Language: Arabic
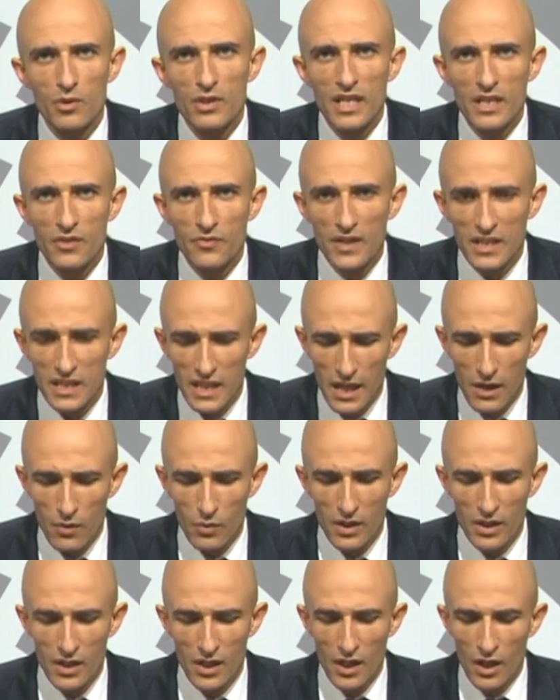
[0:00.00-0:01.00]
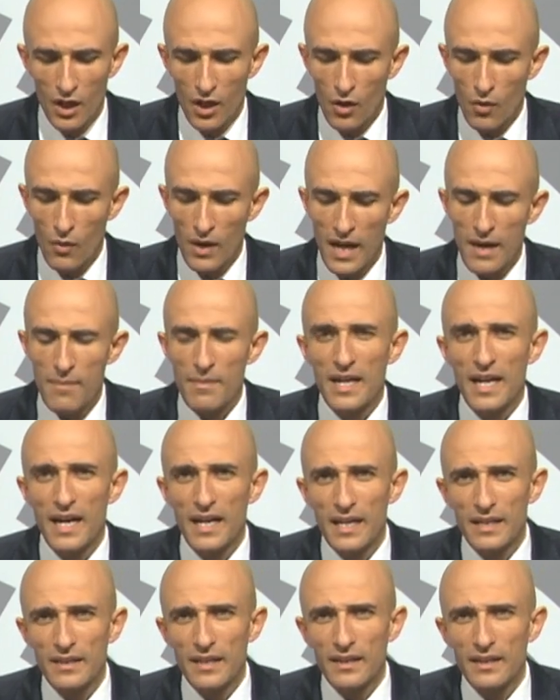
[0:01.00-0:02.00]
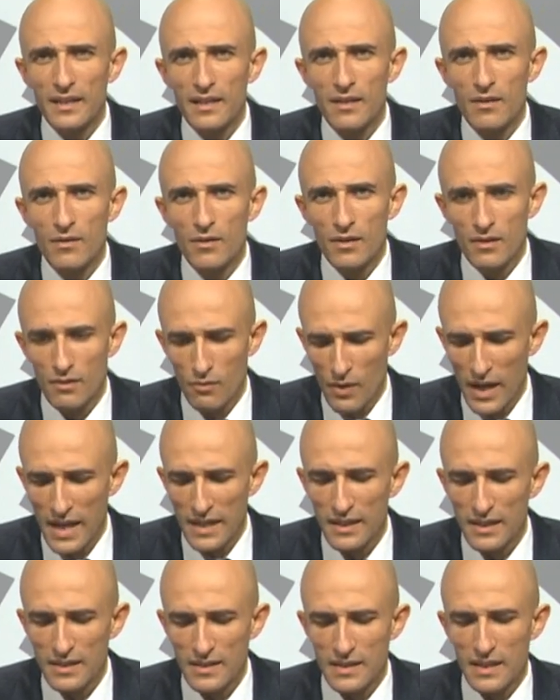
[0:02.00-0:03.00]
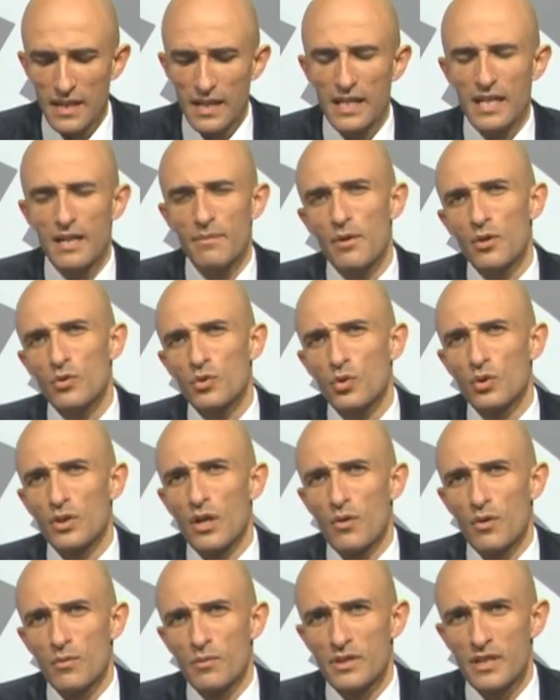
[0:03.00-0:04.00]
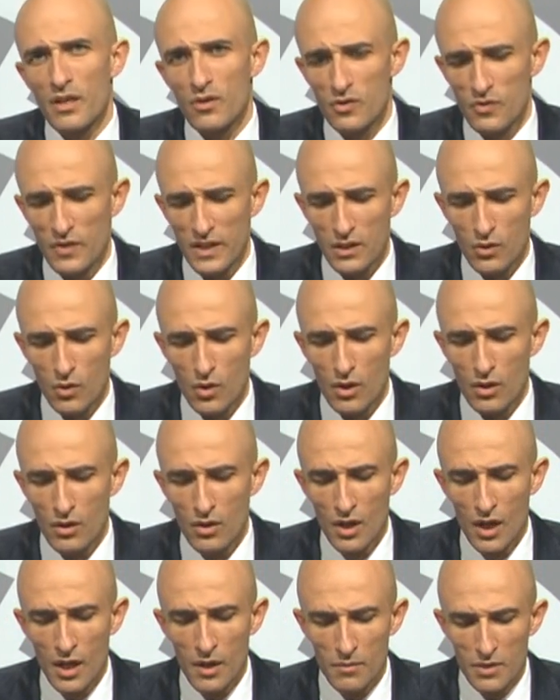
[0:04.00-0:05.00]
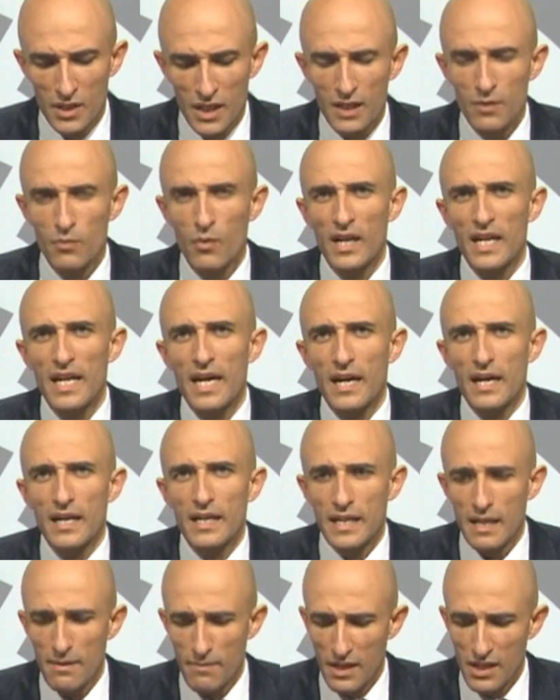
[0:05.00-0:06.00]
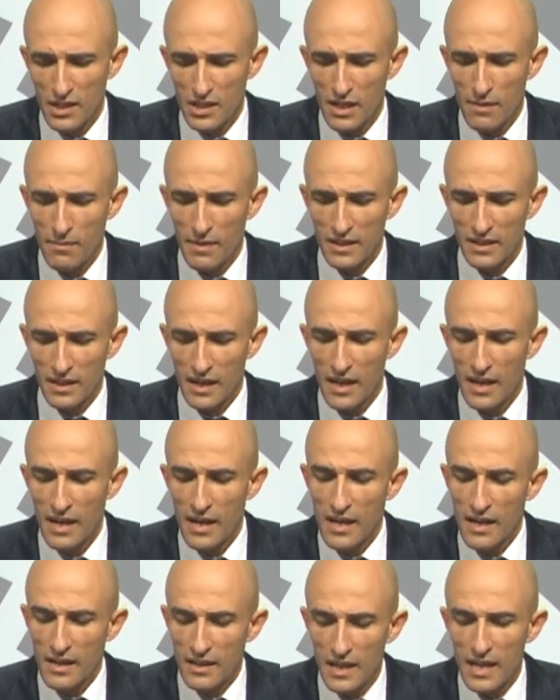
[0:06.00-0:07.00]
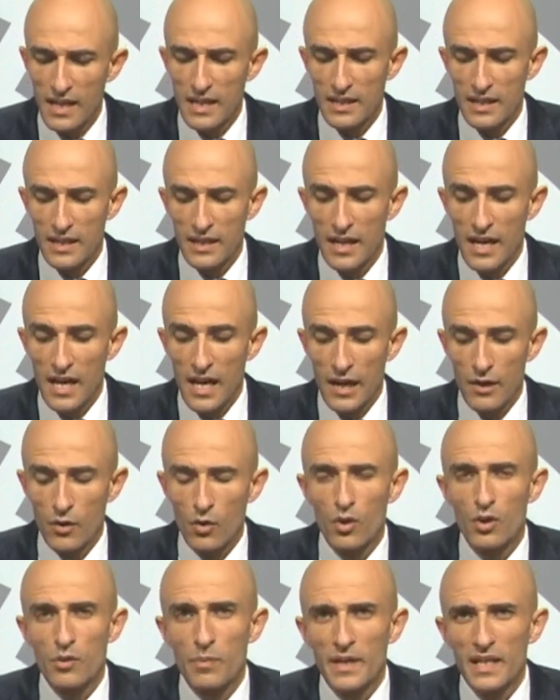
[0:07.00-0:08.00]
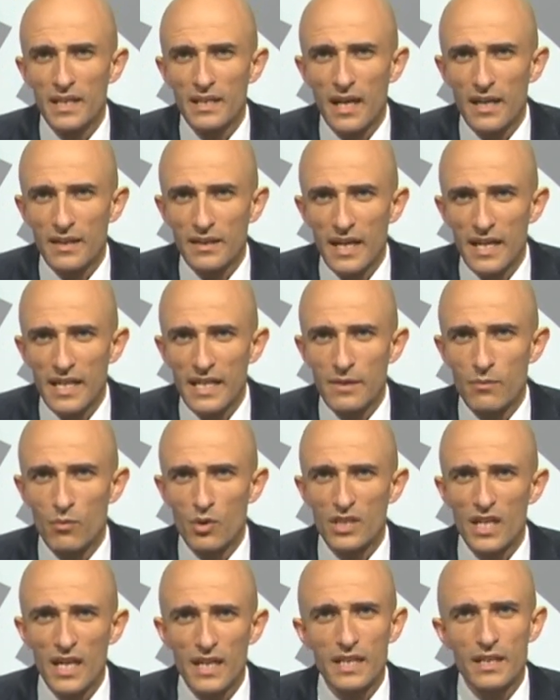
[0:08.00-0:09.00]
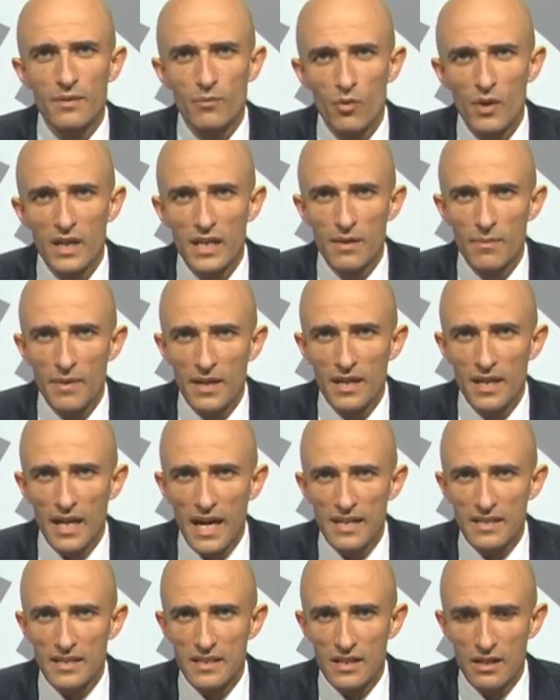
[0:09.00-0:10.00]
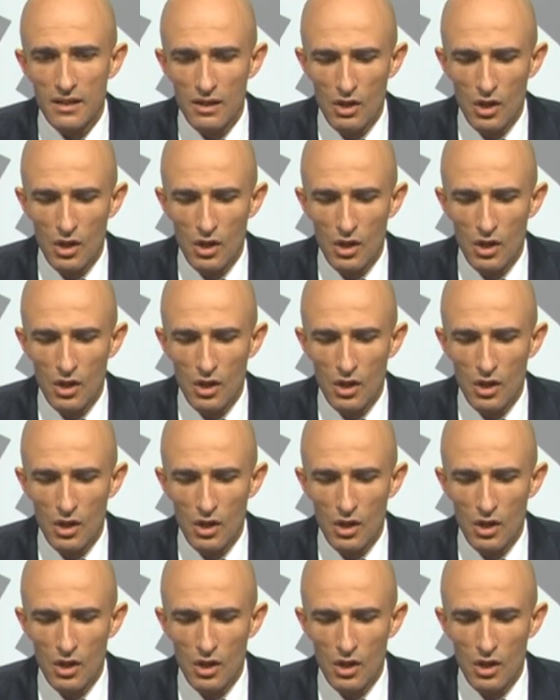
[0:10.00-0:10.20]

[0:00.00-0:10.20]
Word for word: مستشفى جهوي والعمل على تحديث الوحدات الصحية الموجودة والمستوصفات كل باش نخدموا عليها على كامل أرجاء المنطقة ثالثا النهوض بقطاع التعليم وجعله مواكبا للعصر